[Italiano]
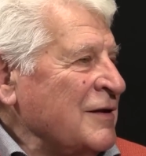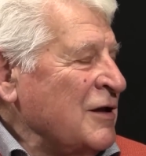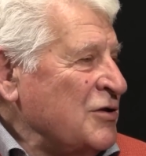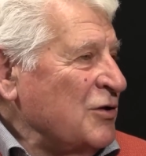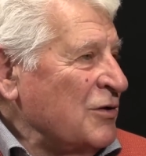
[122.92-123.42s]

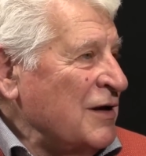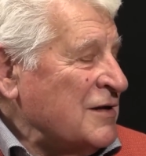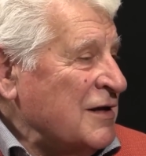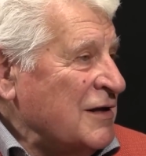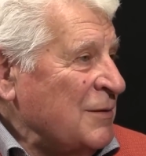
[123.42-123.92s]
nel giro di
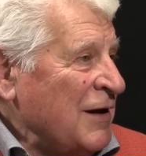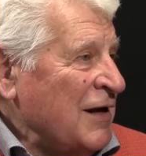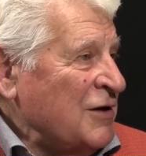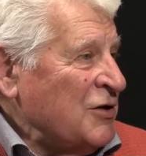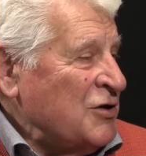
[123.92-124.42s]
una
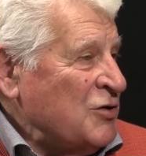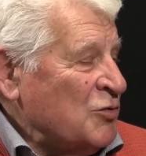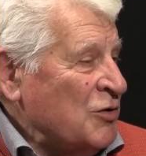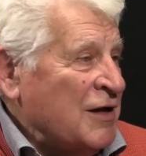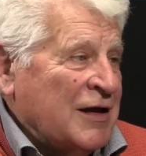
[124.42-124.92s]
settimana, dieci
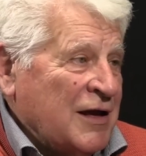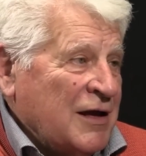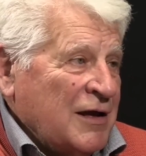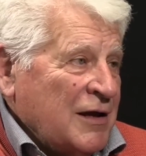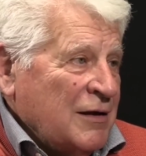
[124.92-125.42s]
giorni,
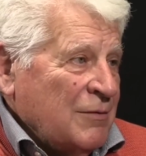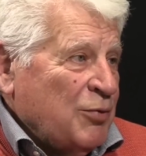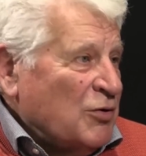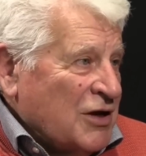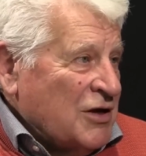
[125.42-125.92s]

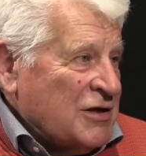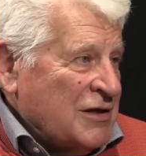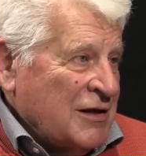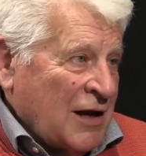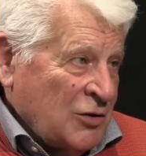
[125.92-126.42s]

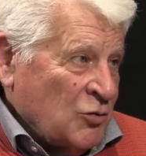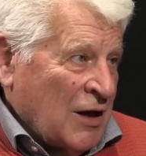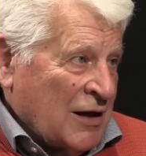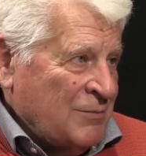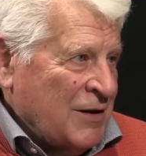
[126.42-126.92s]
potresti
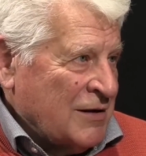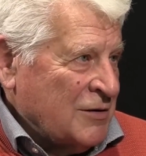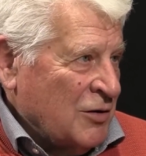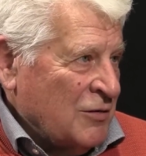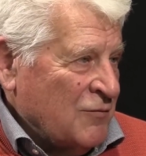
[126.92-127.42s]
aiutarmi a
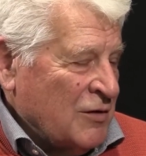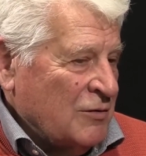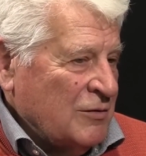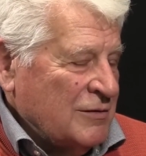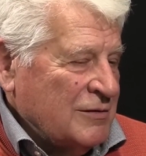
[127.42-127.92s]

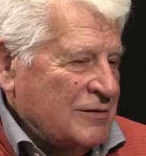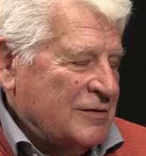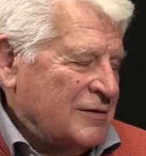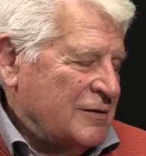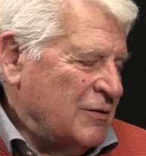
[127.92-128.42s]
risolverlo?
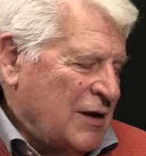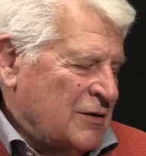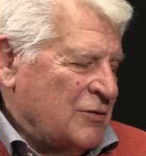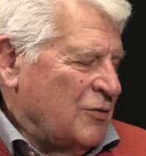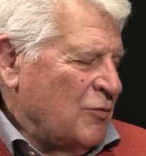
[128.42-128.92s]

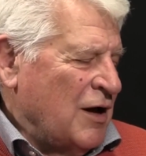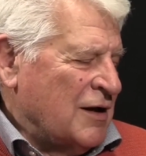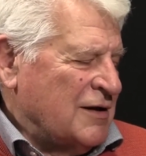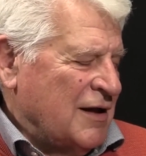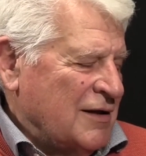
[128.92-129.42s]
Rolando lo
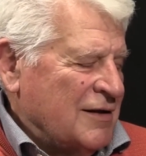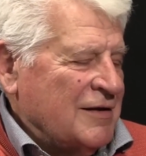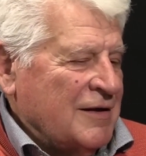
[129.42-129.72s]
guarda